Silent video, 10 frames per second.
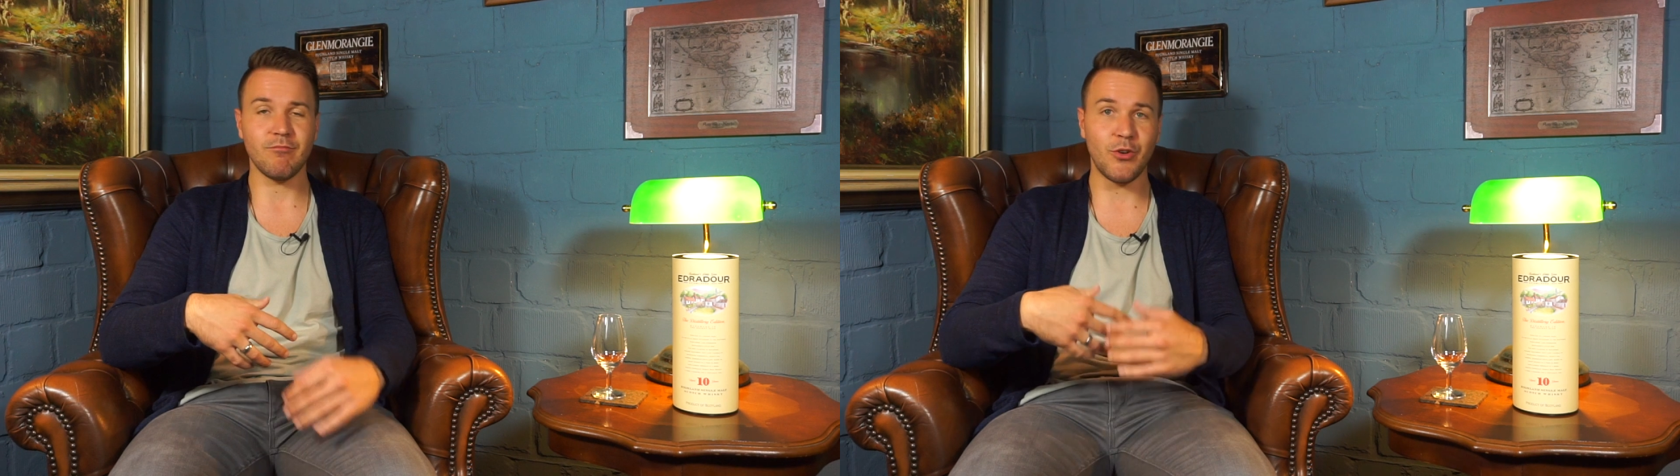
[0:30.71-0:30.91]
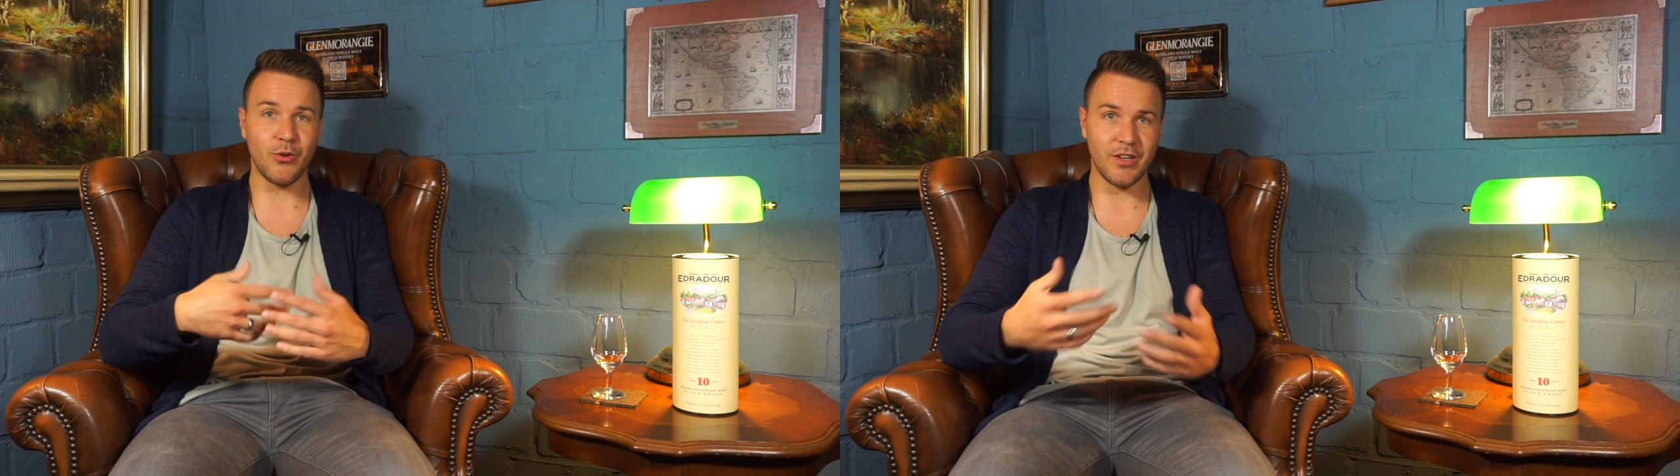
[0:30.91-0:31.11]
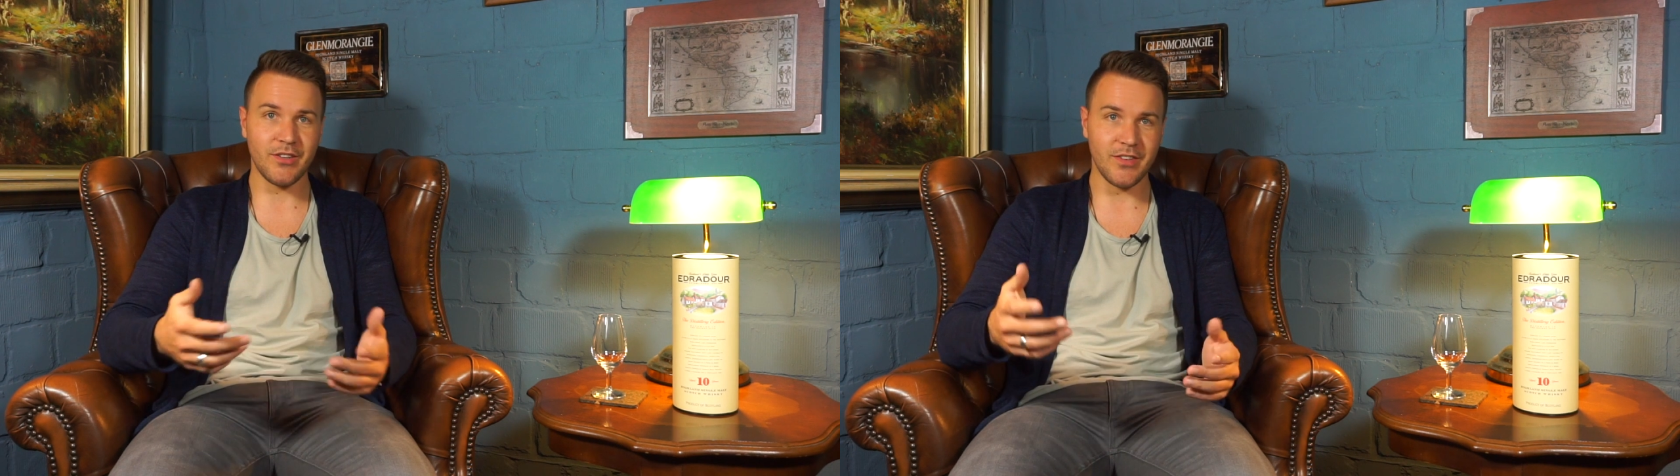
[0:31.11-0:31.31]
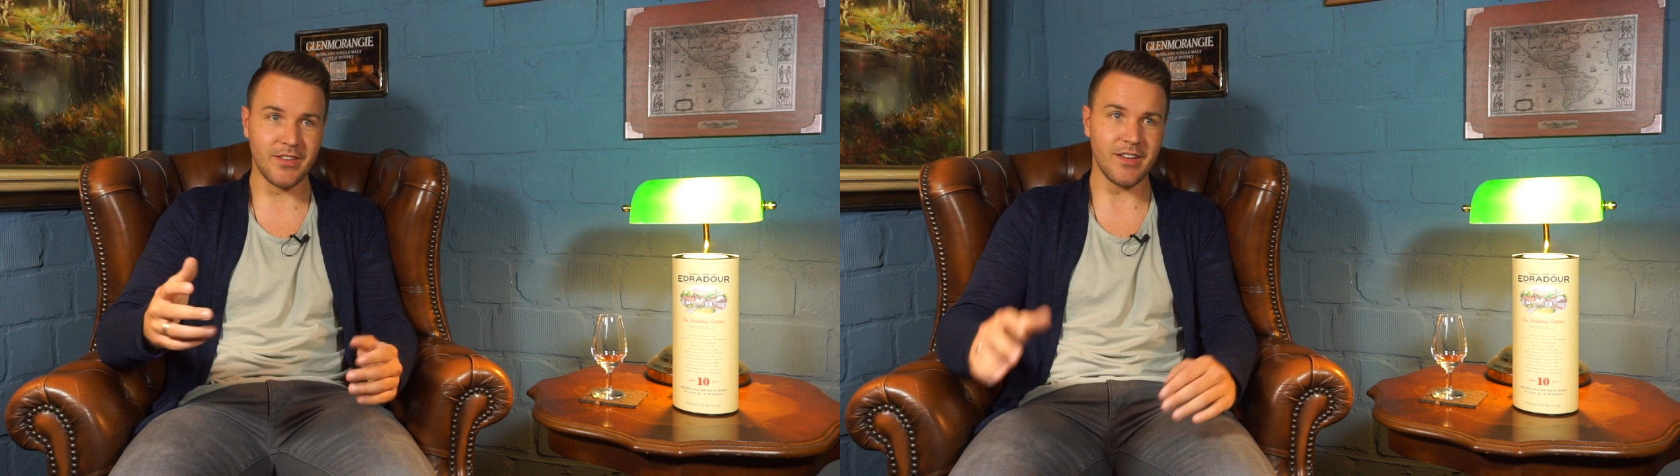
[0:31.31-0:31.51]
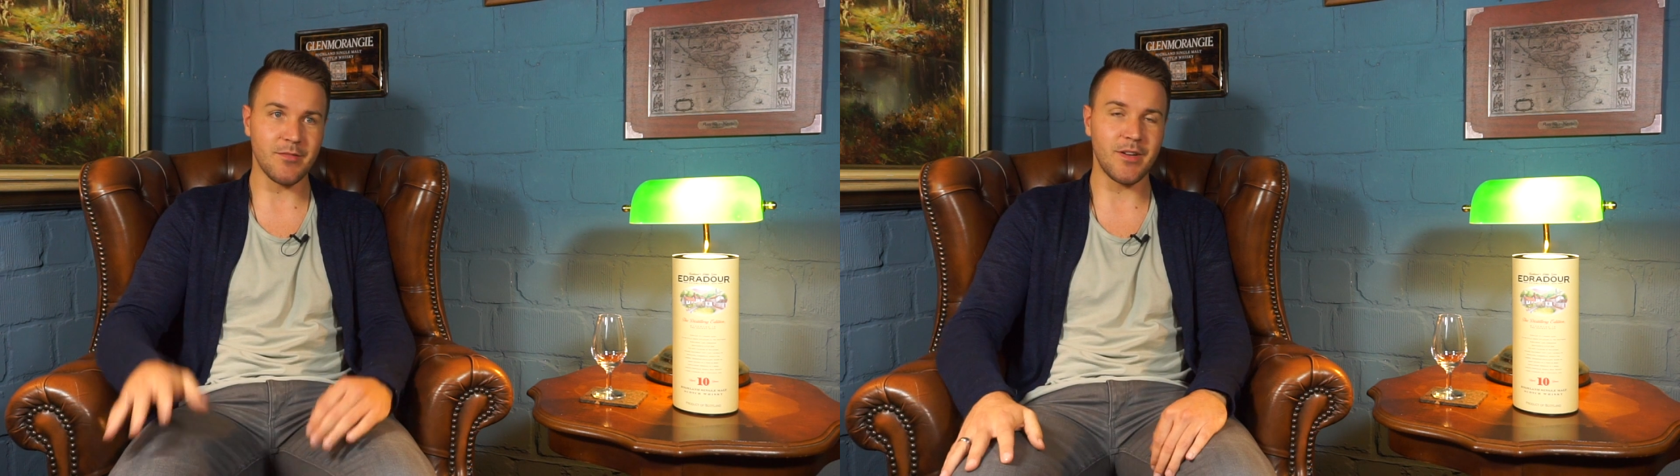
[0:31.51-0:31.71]
Neues,
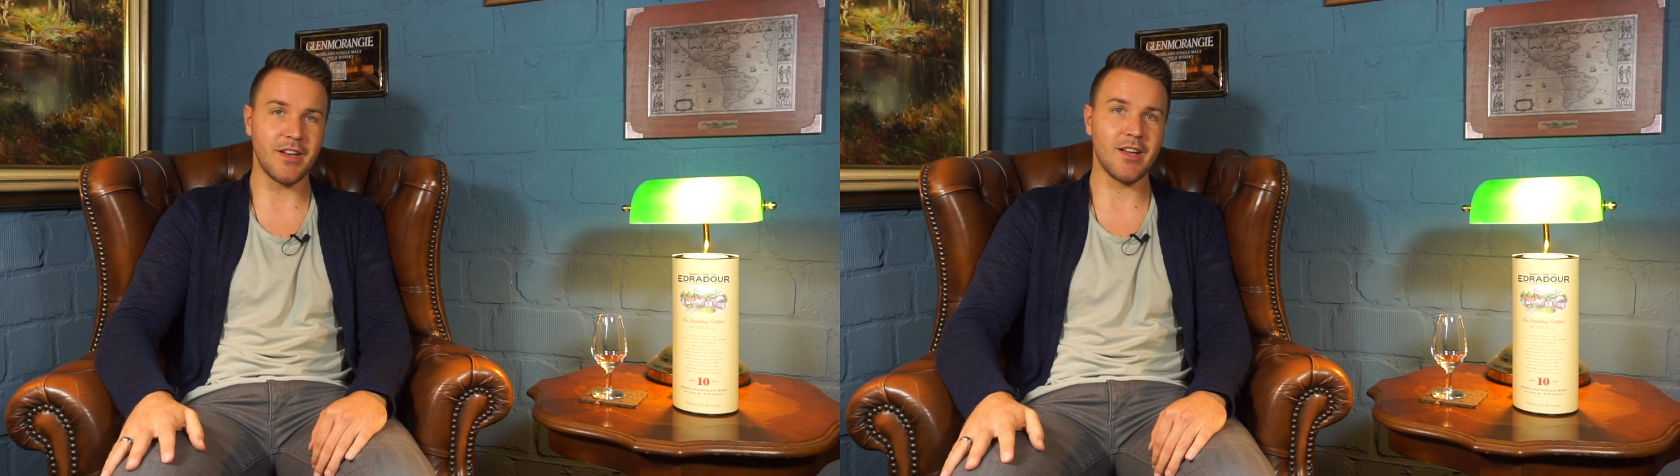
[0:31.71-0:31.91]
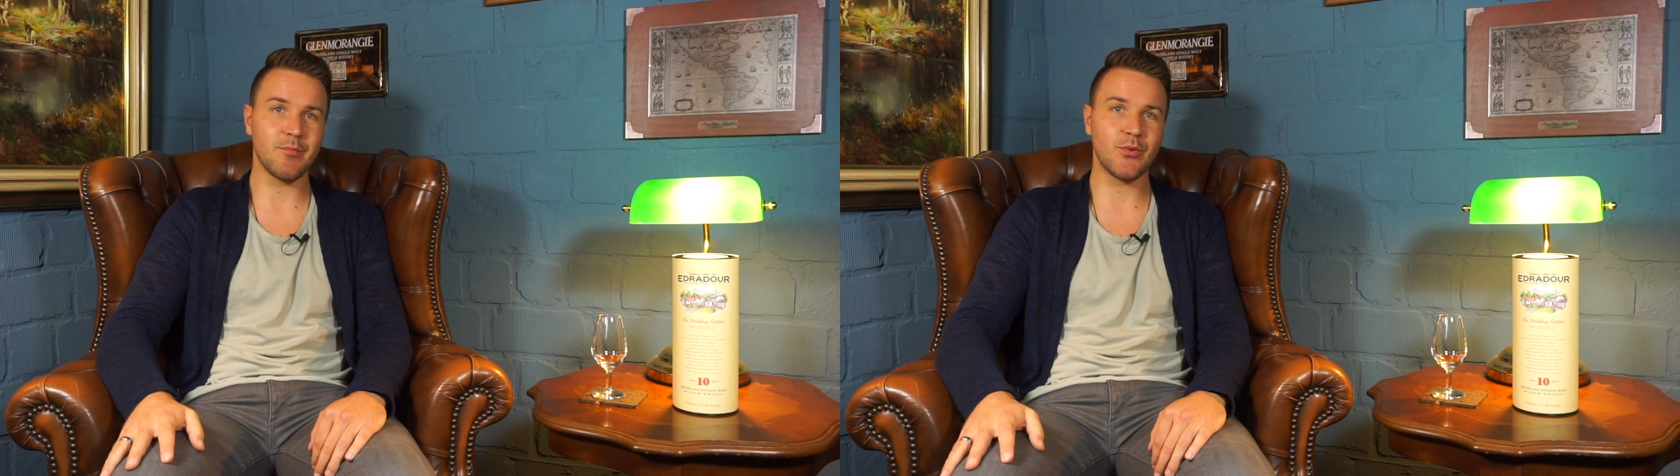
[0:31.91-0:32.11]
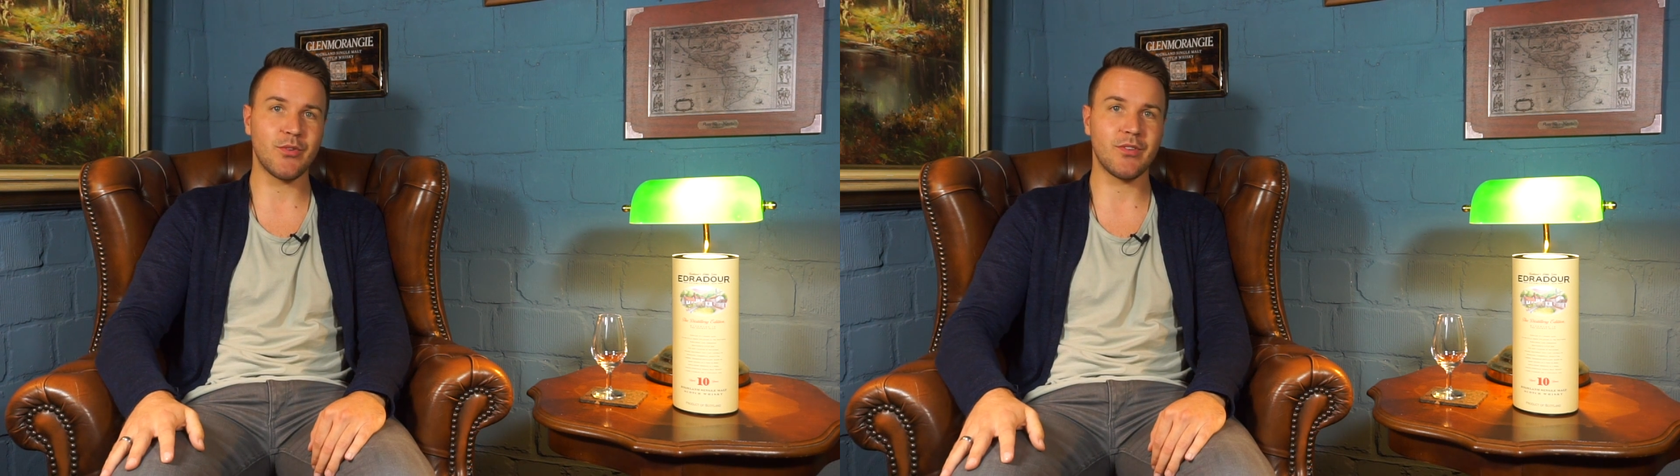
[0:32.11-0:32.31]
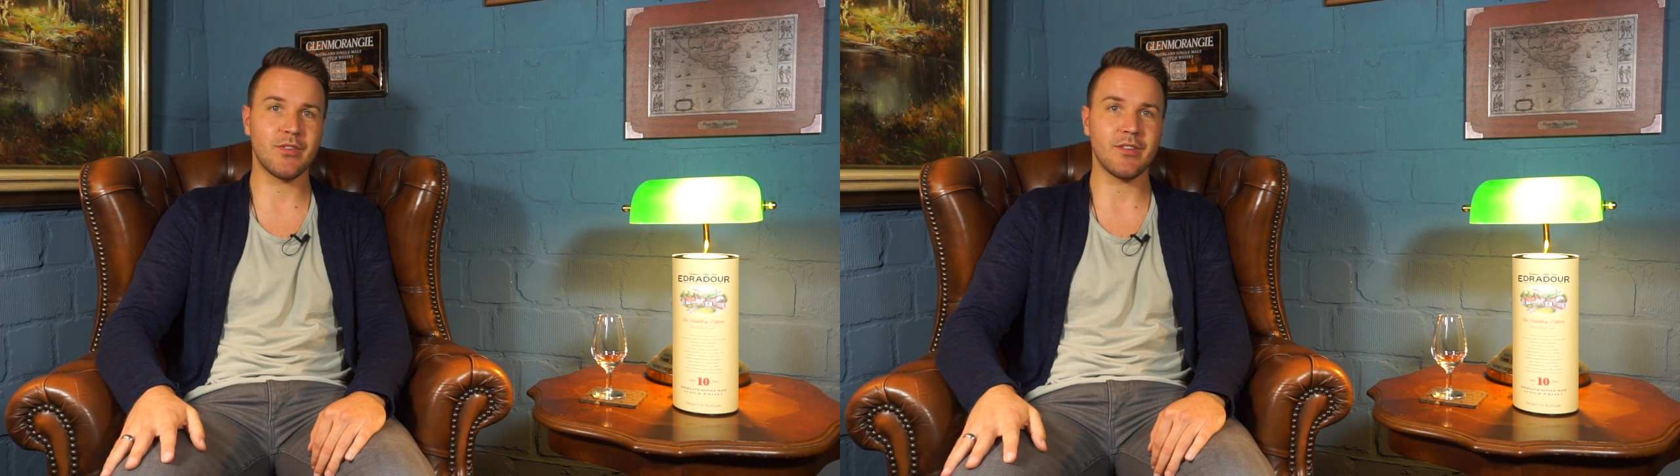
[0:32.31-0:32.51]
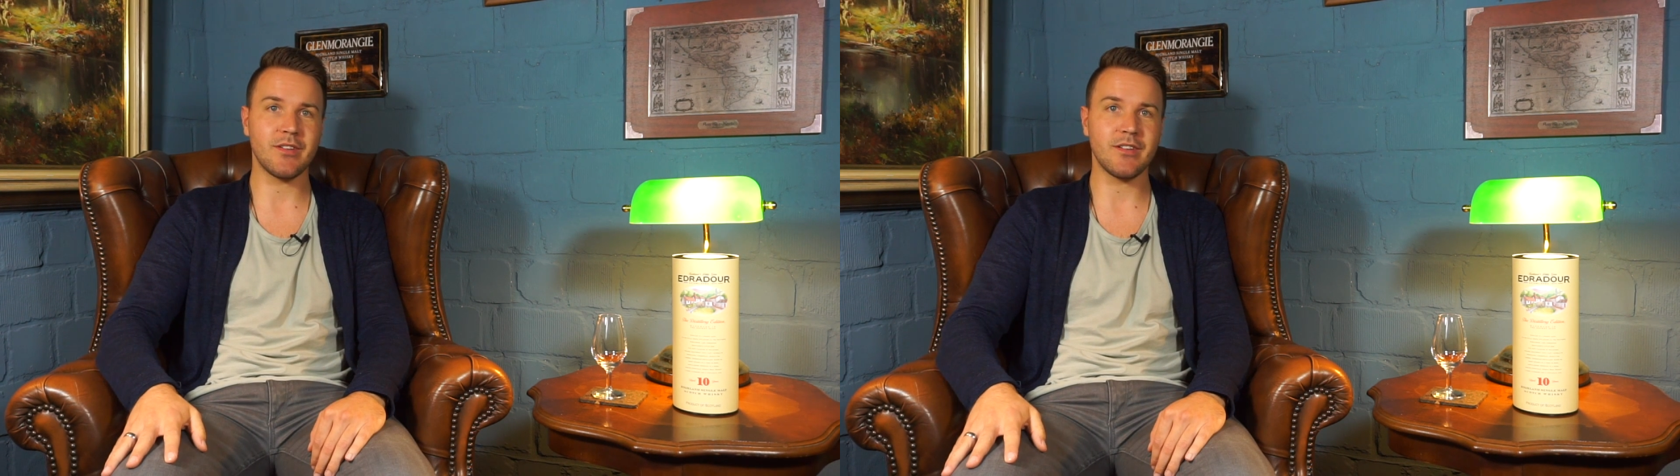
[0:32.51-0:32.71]
was ich erstmal lernen muss,